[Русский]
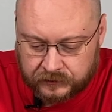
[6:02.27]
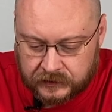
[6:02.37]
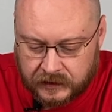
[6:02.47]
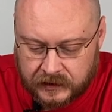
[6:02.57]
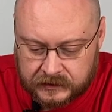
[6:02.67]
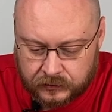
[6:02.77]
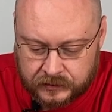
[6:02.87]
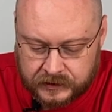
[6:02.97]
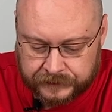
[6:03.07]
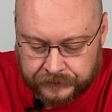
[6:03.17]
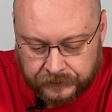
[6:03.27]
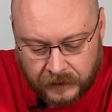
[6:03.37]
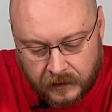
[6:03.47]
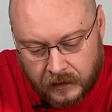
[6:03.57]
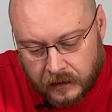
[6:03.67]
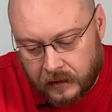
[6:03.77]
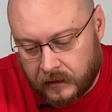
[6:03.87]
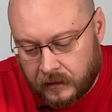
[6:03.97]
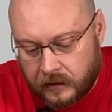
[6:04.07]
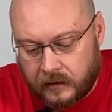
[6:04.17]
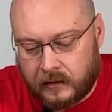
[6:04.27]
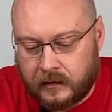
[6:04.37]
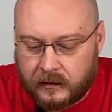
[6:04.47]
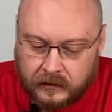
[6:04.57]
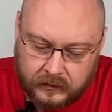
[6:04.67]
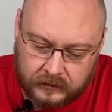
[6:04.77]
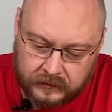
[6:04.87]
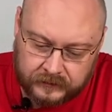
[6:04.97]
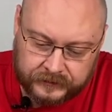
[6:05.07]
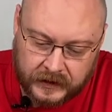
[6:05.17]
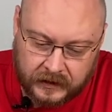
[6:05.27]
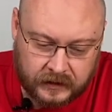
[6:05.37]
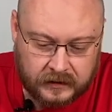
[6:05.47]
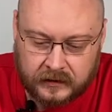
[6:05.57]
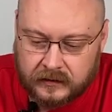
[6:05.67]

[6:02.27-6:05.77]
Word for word: в этой конструкции – а, во-вторых,